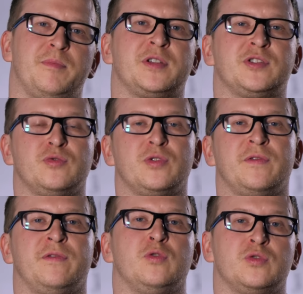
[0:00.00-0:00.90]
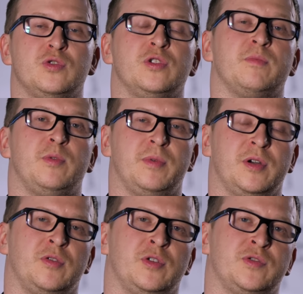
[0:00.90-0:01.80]
процедура в аукционах по
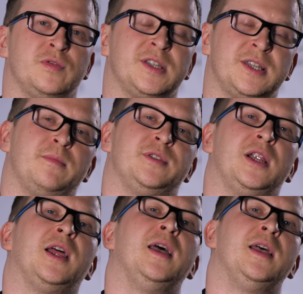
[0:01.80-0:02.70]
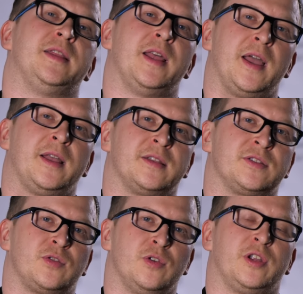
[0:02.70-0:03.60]
банкротству. На самом деле, на это
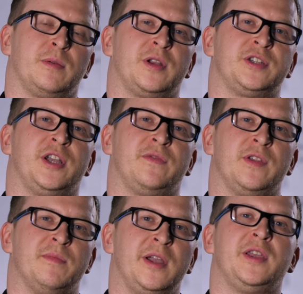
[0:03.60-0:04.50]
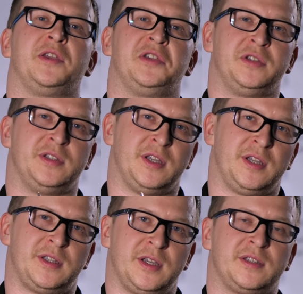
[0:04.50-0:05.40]
стоит обращать внимание, и
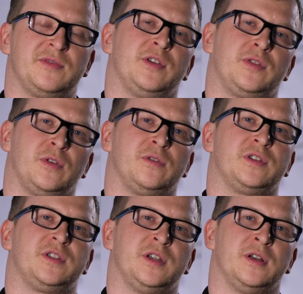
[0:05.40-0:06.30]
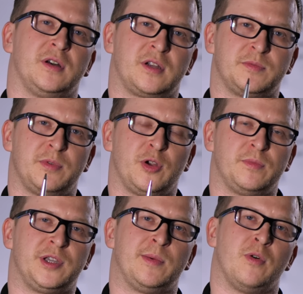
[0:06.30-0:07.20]
здесь есть свои тонкости.
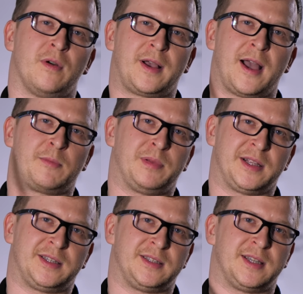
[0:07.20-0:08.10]
Разберем тему «Как платить